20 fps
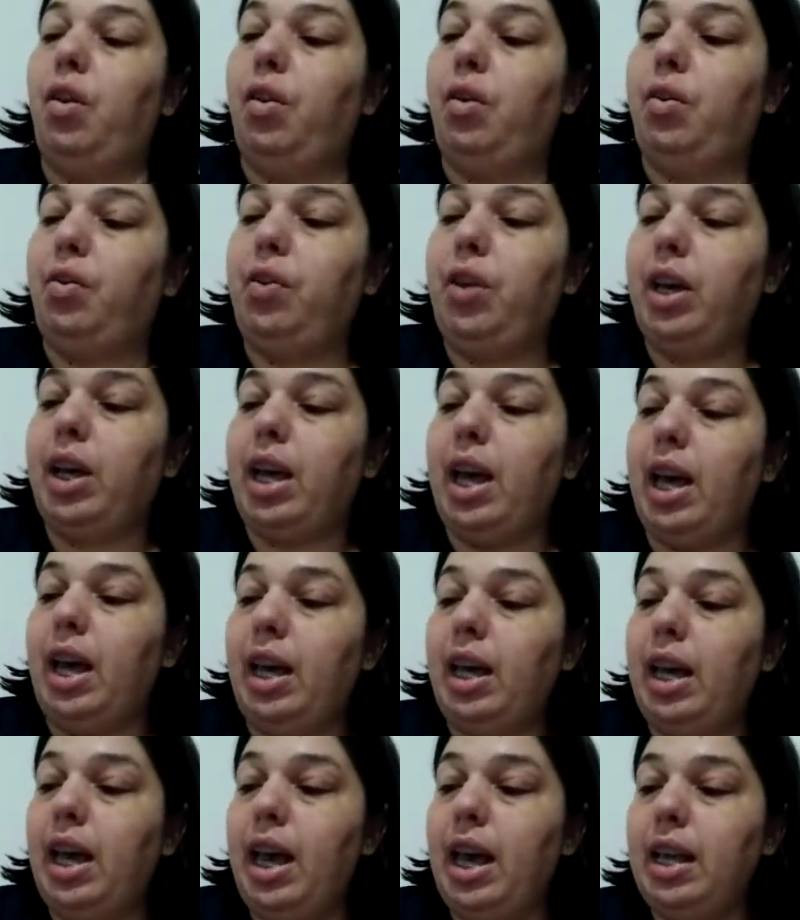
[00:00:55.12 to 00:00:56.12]
fica
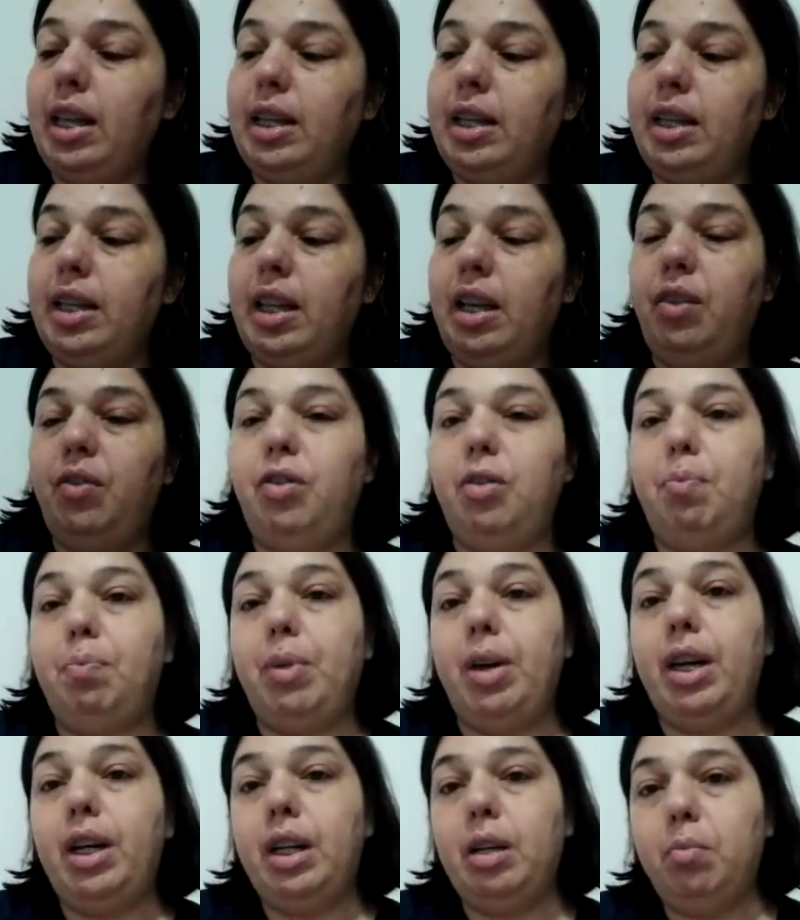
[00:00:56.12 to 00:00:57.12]
em Recife,
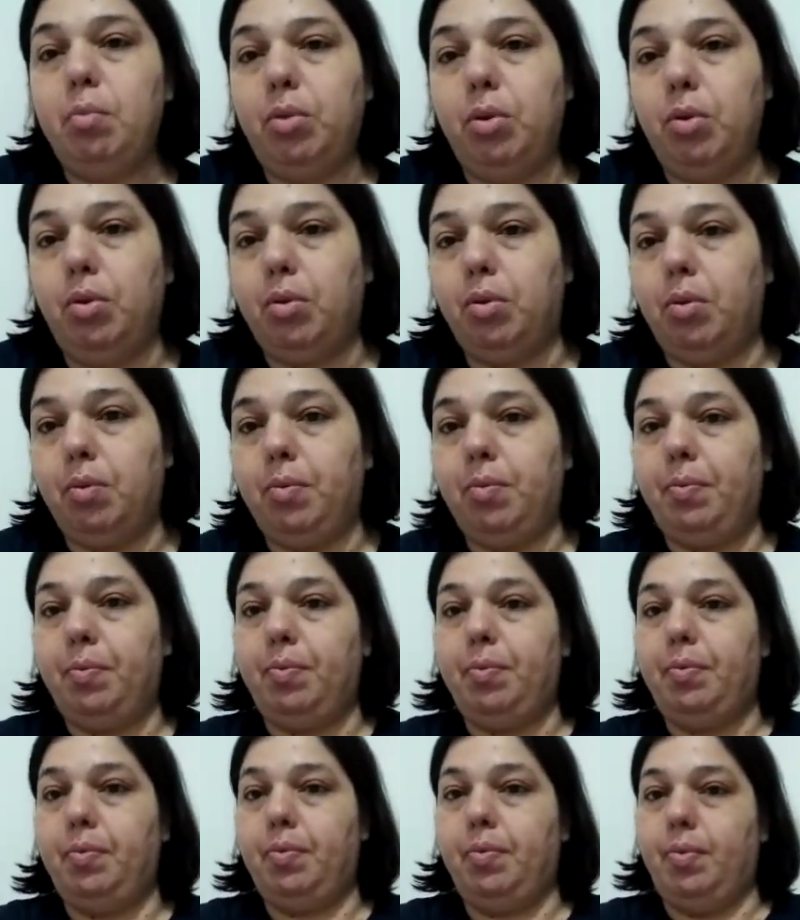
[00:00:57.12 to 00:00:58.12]
Pernambuco,
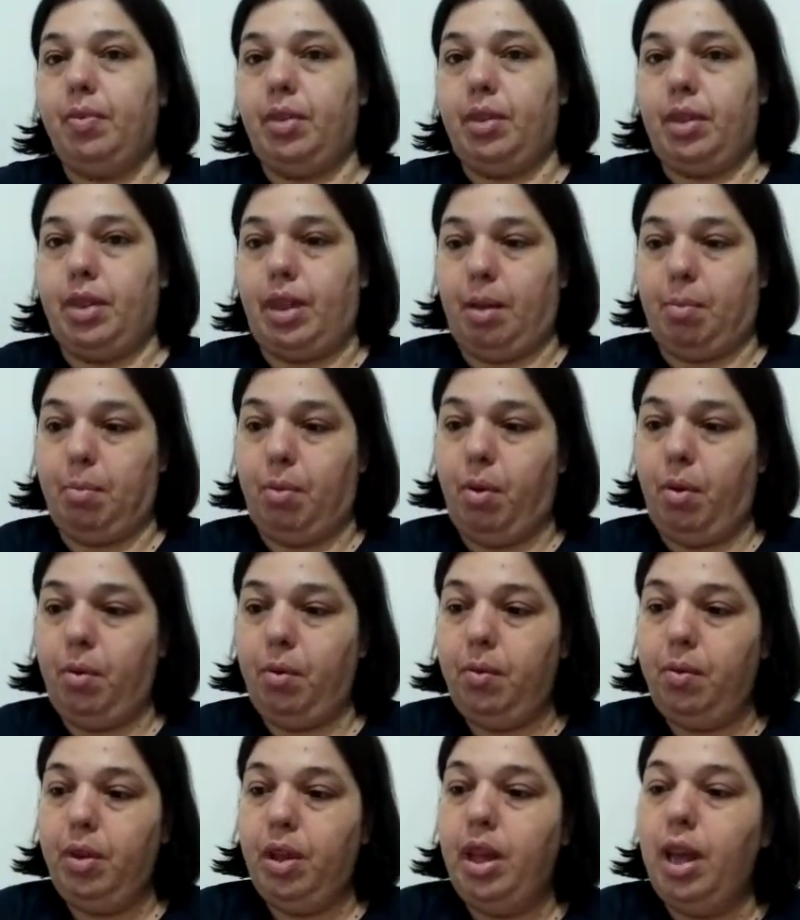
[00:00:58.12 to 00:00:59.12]
tá
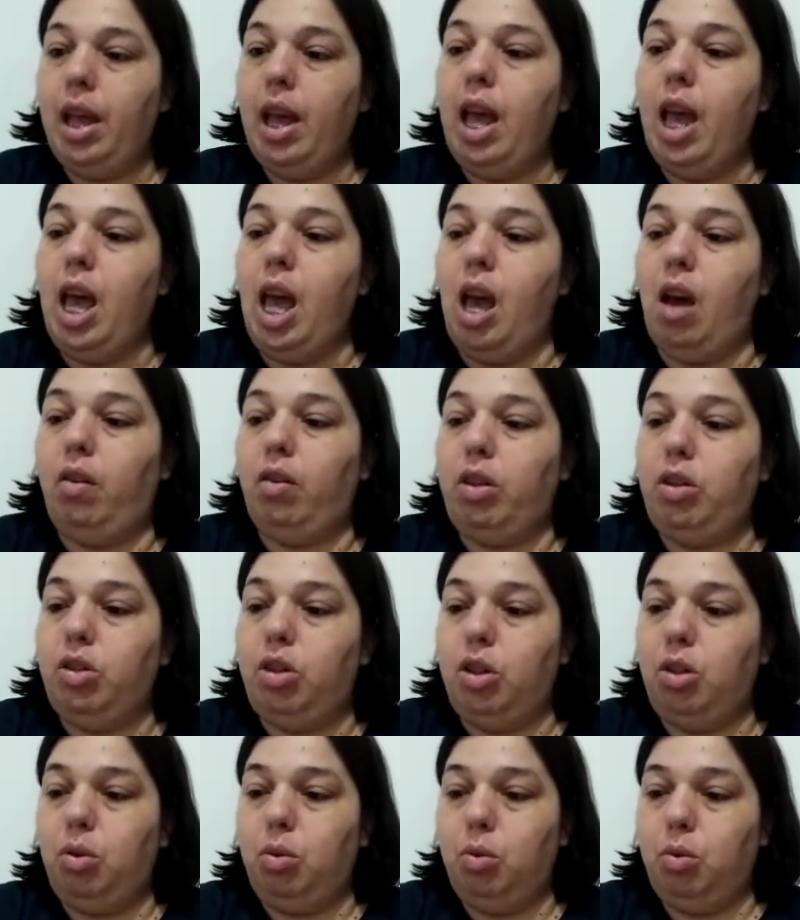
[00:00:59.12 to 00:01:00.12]
bom? é o
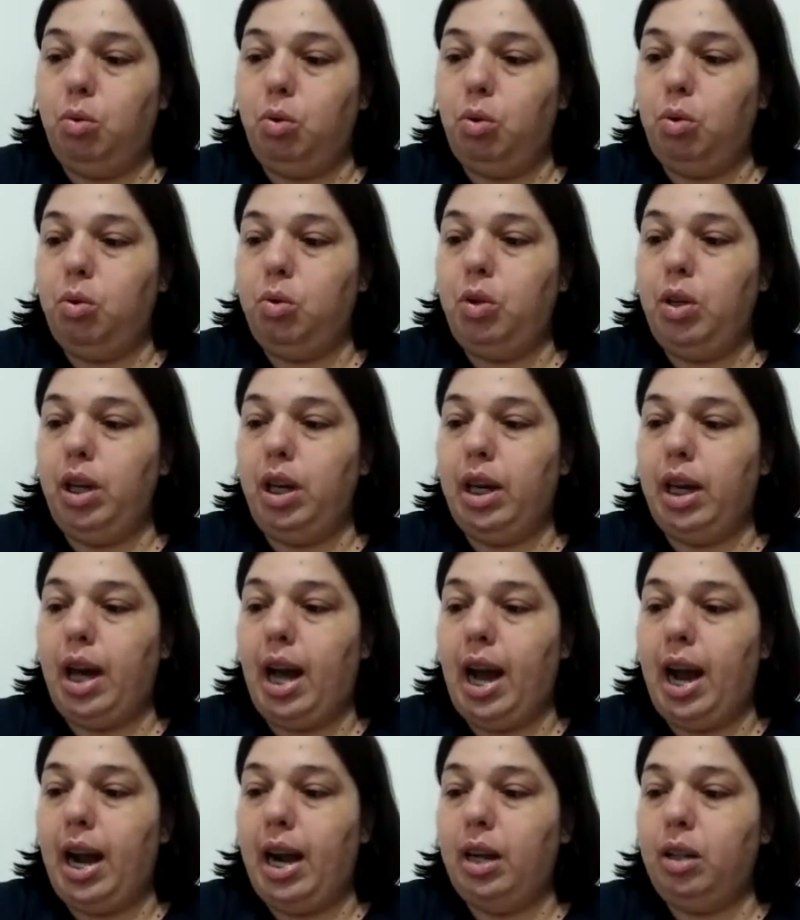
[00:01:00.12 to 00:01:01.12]
Instituto
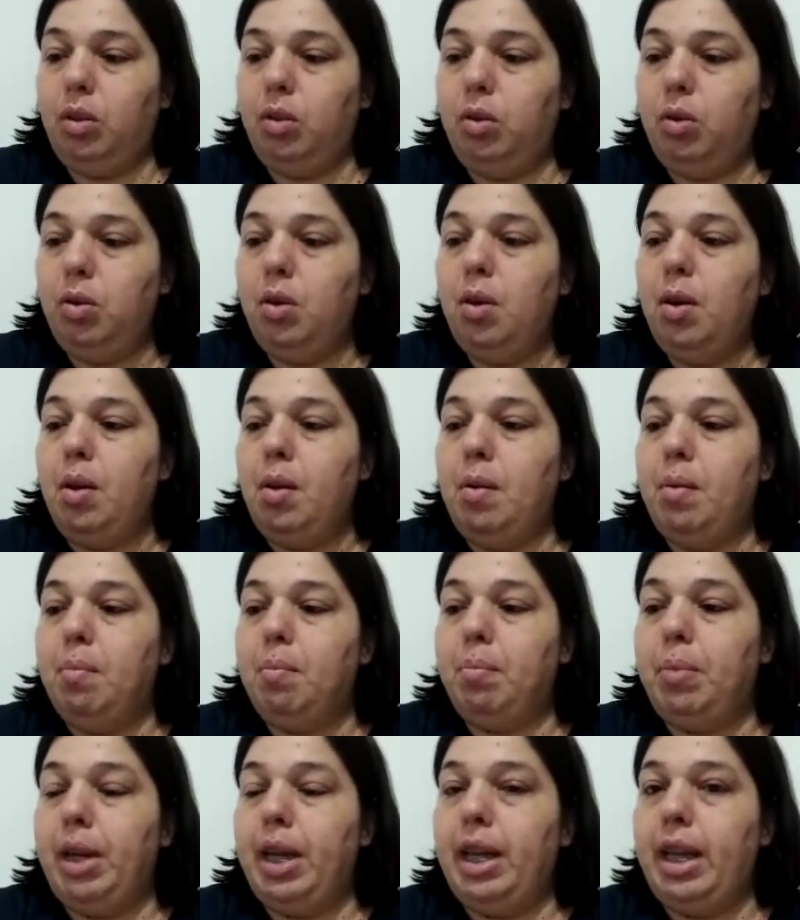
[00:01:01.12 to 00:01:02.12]
Ricardo
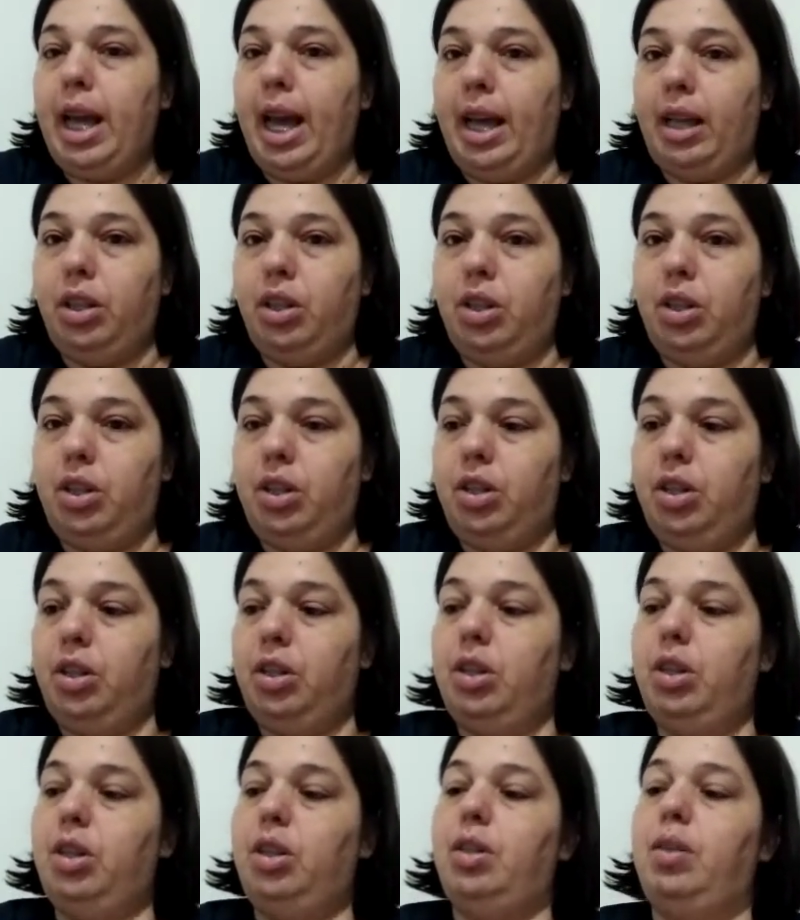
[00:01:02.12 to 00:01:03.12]
Brenetti.
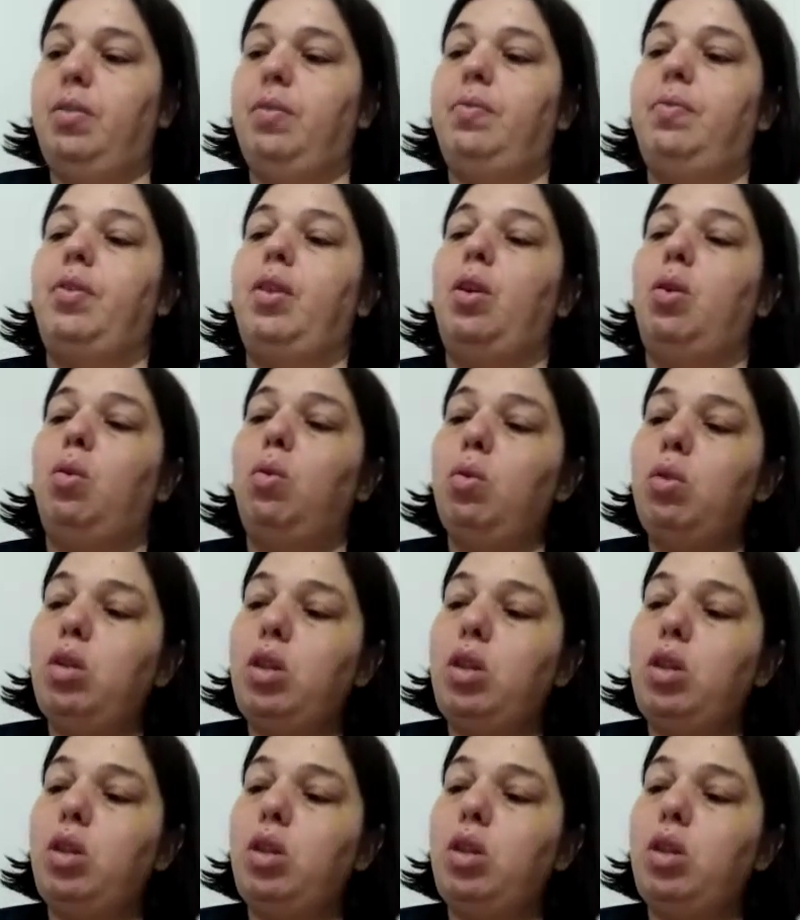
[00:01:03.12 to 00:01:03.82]
O